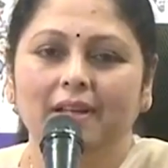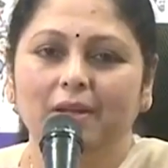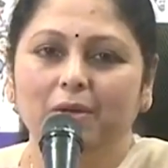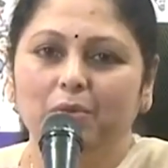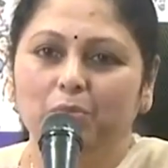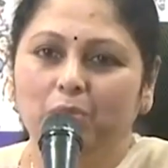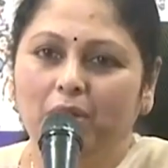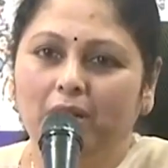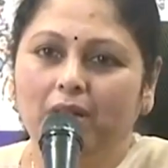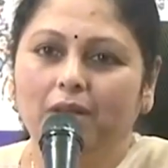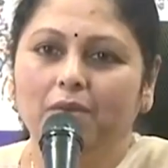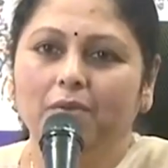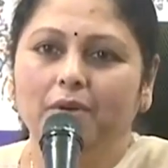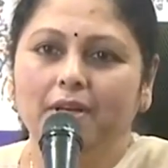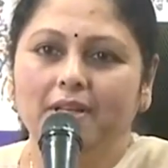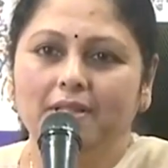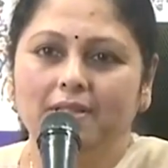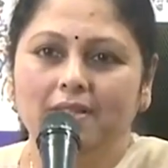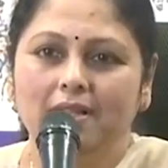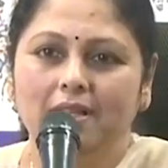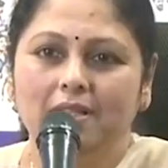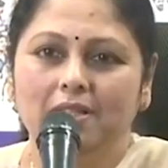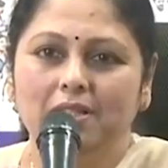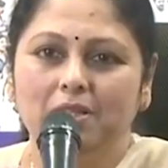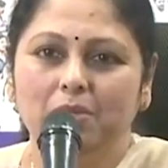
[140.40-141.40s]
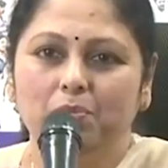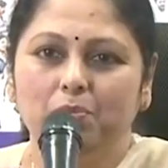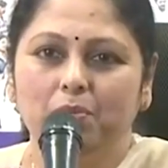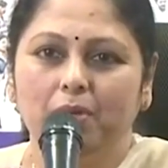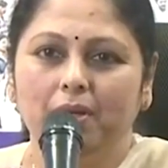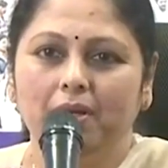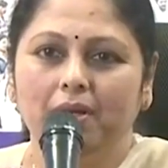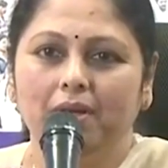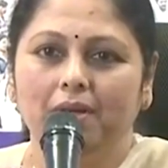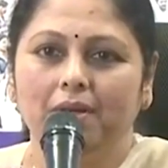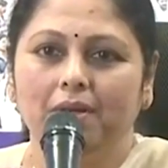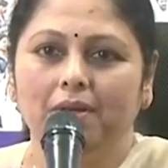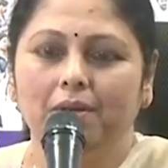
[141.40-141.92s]
నేను మళ్ళీ
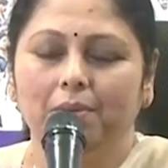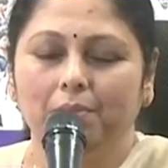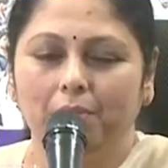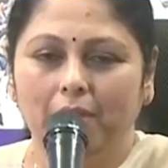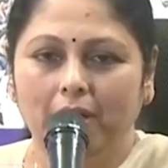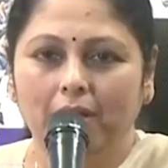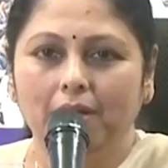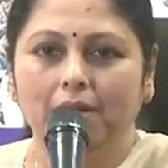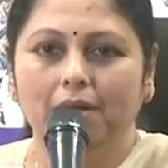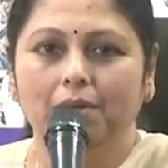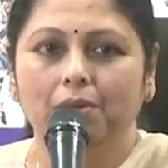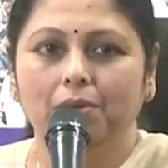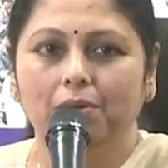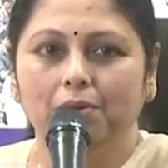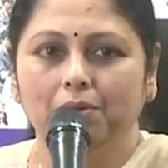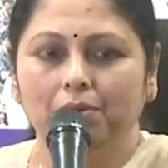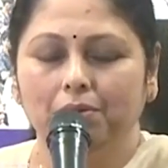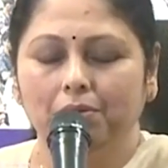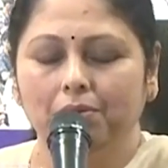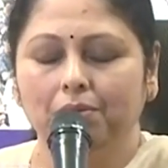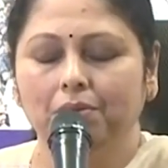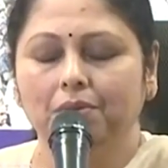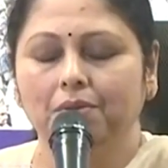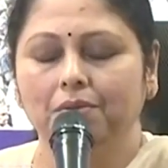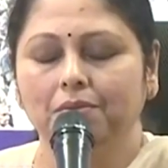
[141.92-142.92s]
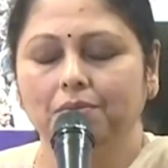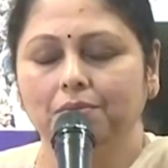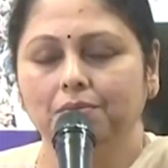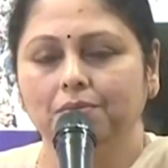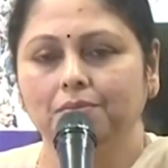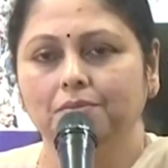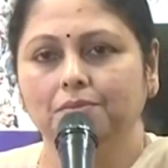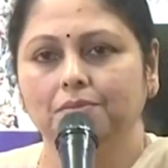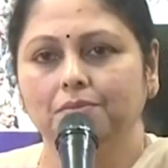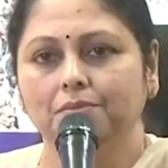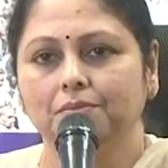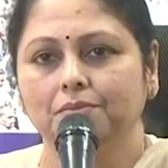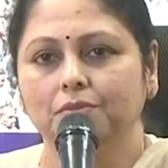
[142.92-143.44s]
వైఎస్ఆర్సీపై పార్టీలో
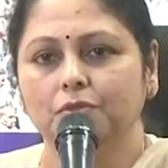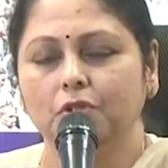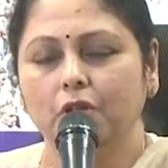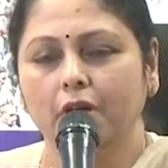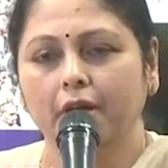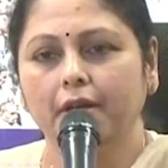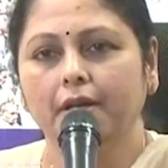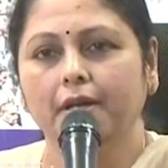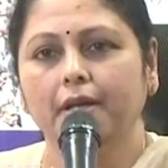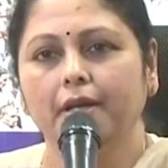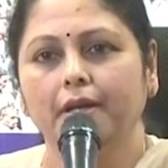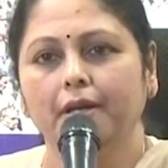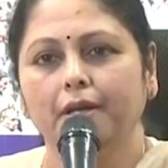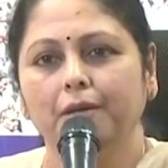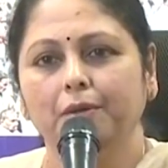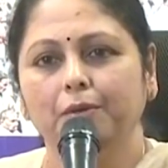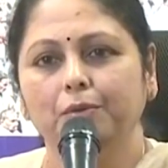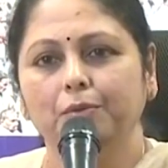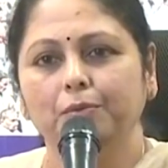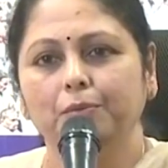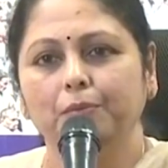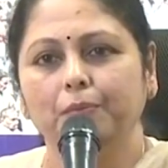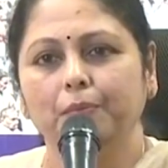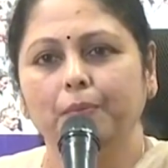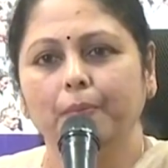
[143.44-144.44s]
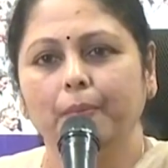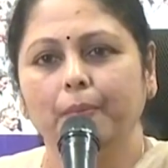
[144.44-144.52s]
జాయిన్ అయ్యాను